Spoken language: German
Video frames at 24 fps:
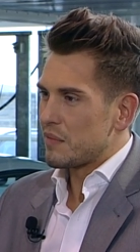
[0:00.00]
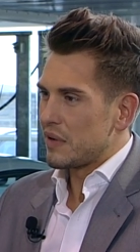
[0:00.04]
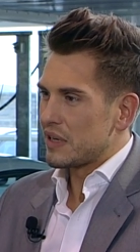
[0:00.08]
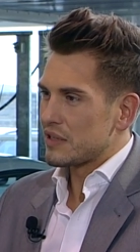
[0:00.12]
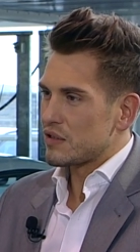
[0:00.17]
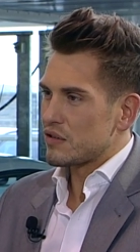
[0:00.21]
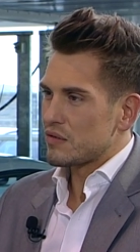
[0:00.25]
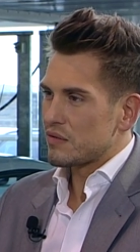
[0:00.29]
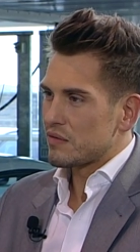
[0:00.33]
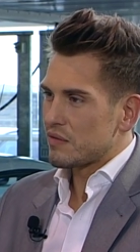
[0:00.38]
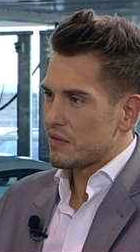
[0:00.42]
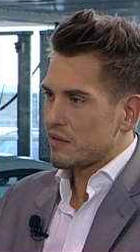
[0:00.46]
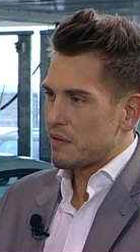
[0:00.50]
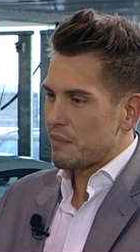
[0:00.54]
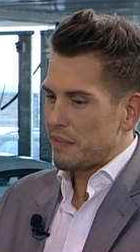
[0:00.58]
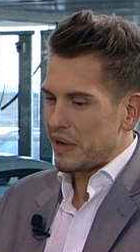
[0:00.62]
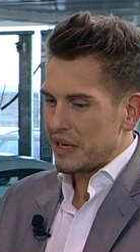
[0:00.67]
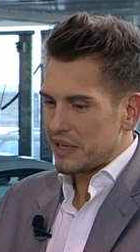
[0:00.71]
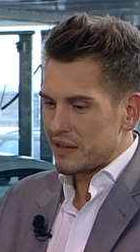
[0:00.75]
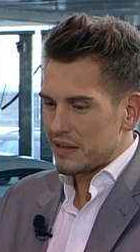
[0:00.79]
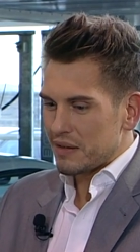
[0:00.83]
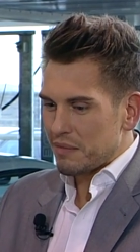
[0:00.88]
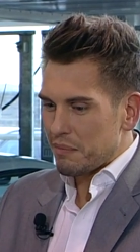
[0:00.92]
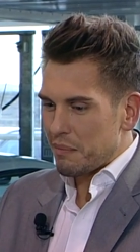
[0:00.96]
also ich
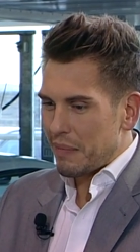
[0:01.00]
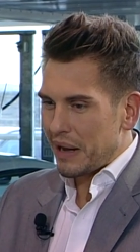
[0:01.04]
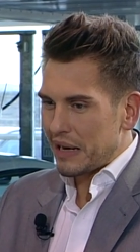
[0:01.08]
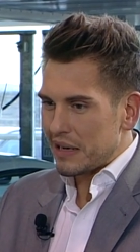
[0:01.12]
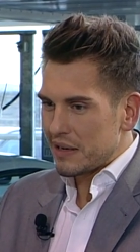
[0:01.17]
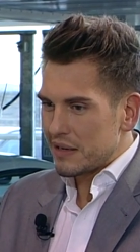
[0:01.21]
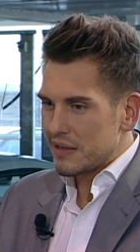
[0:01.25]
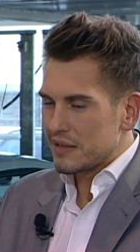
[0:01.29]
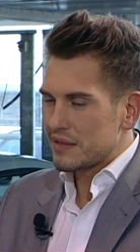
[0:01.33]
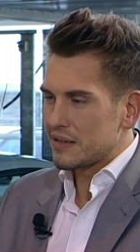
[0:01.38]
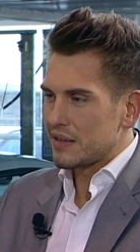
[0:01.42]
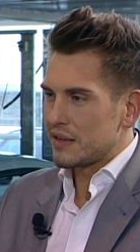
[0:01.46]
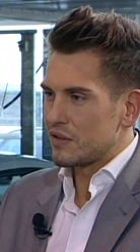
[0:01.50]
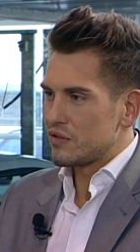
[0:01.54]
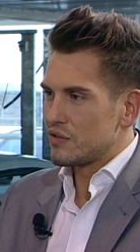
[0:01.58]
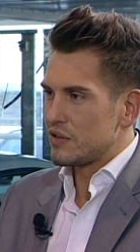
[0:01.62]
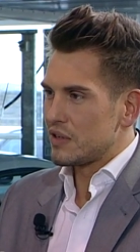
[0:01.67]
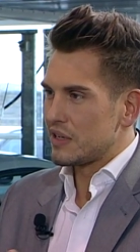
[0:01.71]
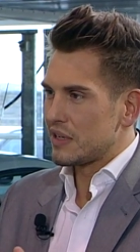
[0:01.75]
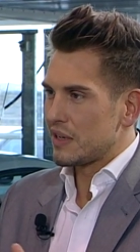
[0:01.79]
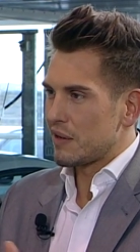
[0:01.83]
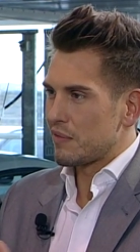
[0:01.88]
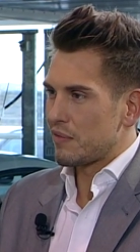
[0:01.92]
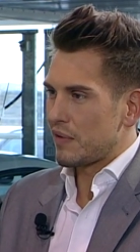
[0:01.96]
meine, ein Mann ist ja
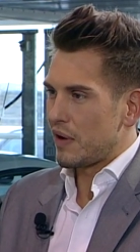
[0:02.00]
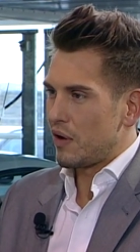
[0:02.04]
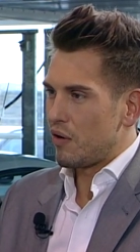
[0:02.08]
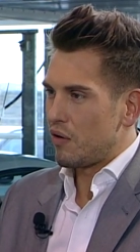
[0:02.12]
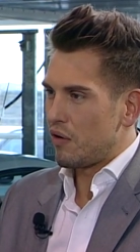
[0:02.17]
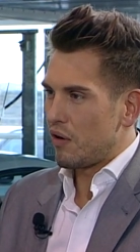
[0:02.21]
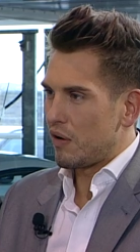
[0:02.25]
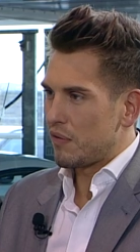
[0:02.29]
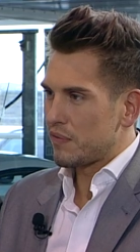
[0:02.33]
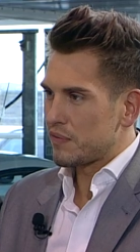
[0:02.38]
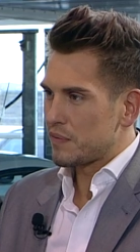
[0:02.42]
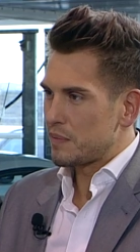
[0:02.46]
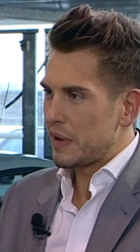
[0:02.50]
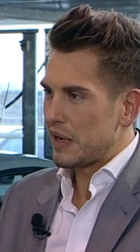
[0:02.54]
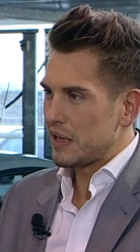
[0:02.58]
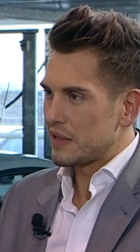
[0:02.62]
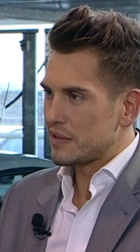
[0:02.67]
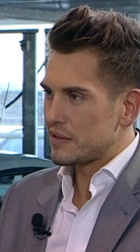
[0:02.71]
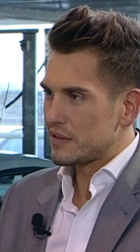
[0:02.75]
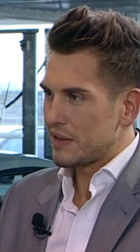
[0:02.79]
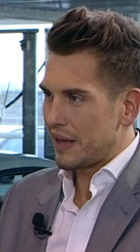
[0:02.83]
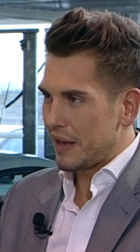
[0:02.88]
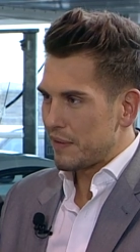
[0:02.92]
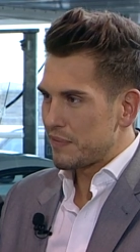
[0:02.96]
natürlich der Frau
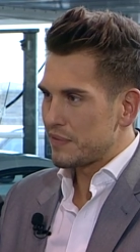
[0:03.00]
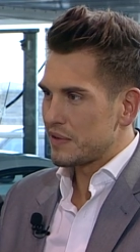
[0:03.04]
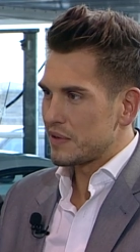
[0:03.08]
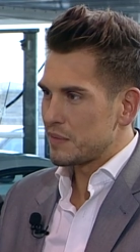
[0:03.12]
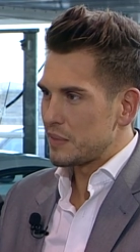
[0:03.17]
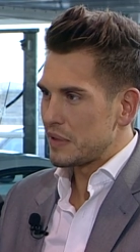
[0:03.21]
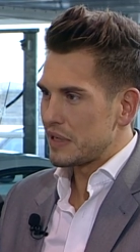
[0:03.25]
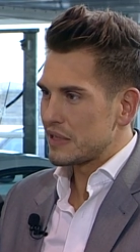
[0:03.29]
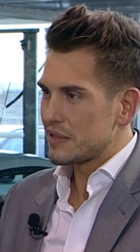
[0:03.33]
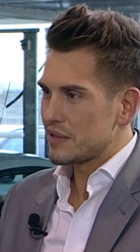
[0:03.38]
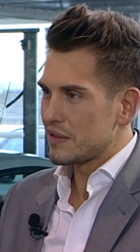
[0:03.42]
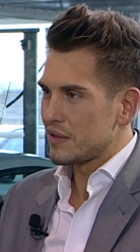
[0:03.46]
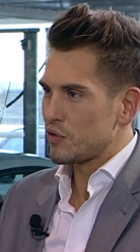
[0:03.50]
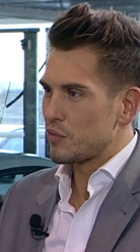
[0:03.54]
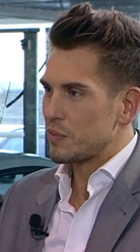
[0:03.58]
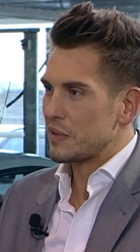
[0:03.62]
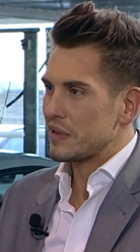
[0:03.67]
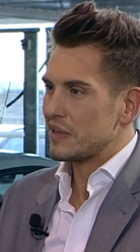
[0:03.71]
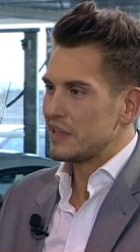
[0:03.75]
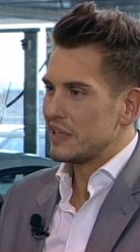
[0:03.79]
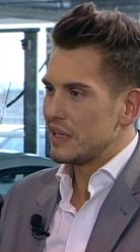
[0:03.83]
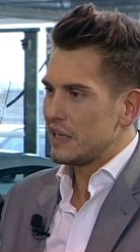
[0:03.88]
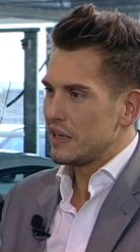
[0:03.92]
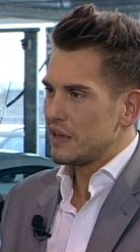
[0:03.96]
oftmals kräftemäßig
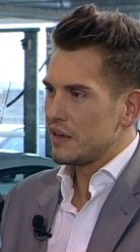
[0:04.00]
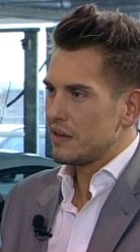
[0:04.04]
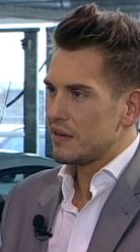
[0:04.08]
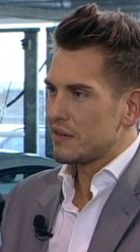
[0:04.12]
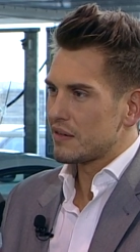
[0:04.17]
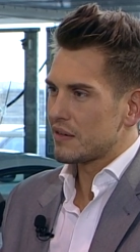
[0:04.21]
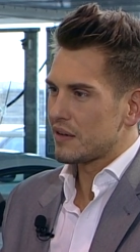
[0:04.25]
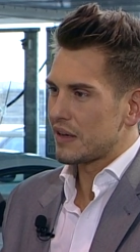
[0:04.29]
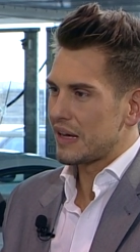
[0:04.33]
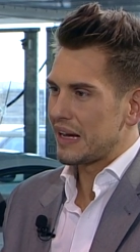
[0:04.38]
überlegen. Ja.